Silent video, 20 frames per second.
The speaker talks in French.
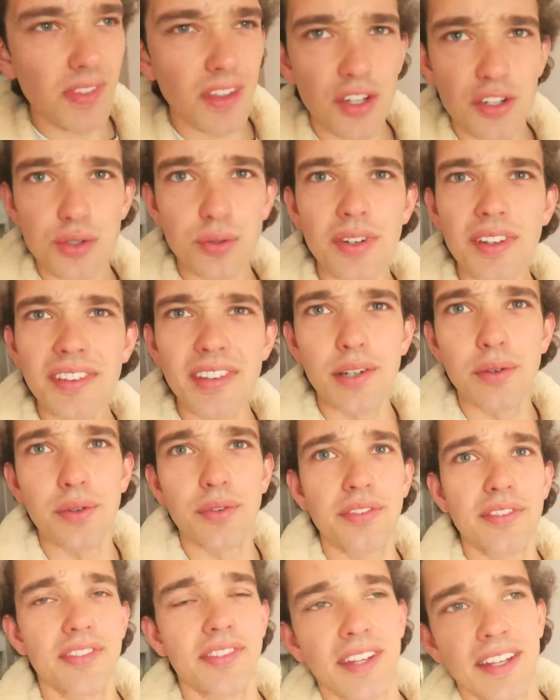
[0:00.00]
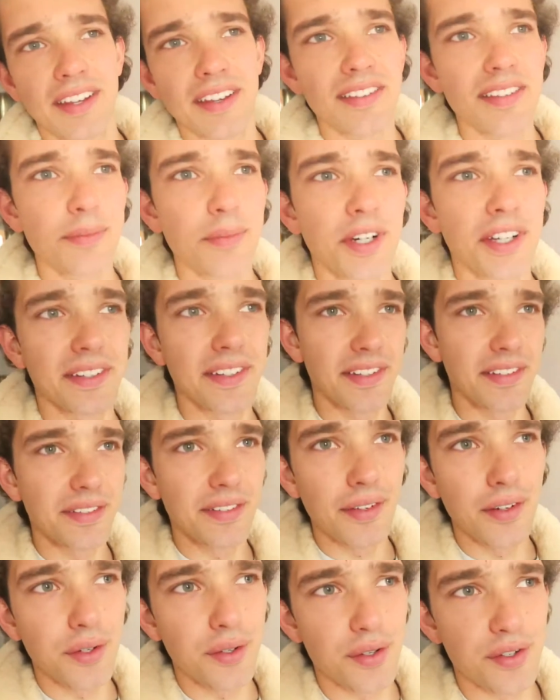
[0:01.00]
Je crois que c'est quasiment un des
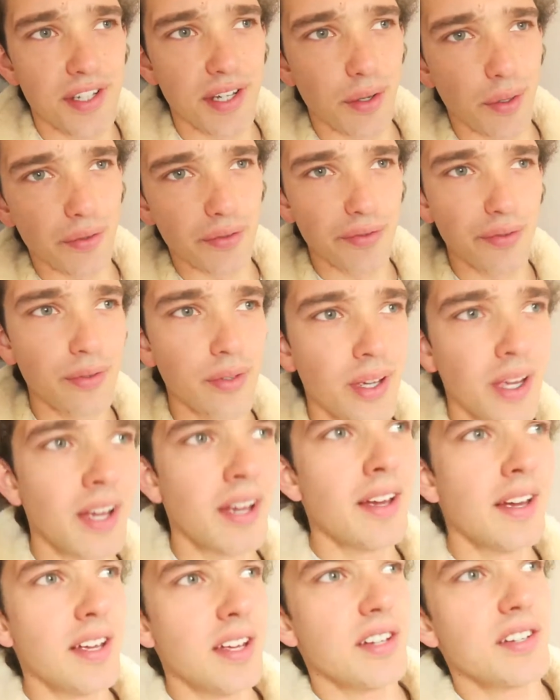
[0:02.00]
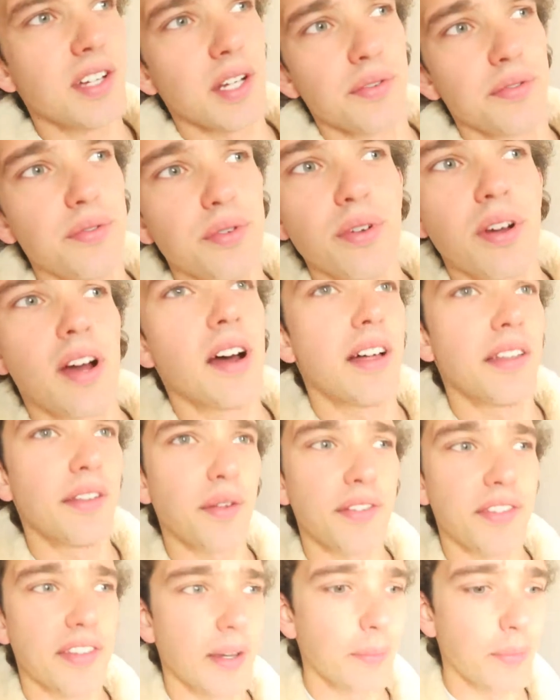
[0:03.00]
seuls que j'ai revu. J'ai revu un
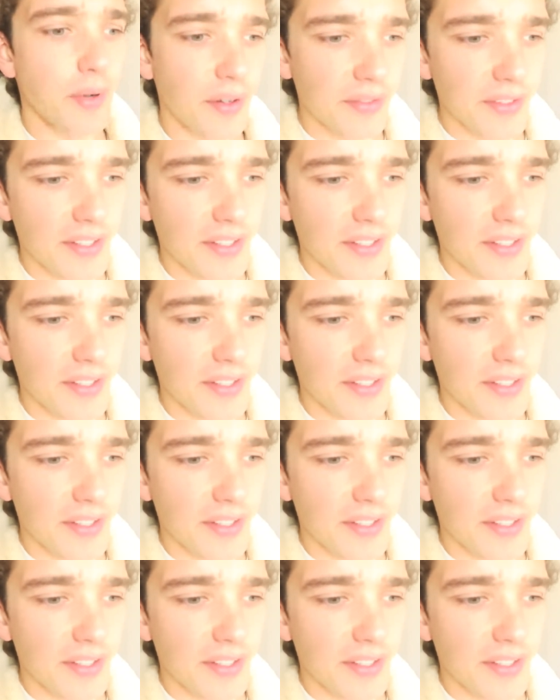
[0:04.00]
ancien prof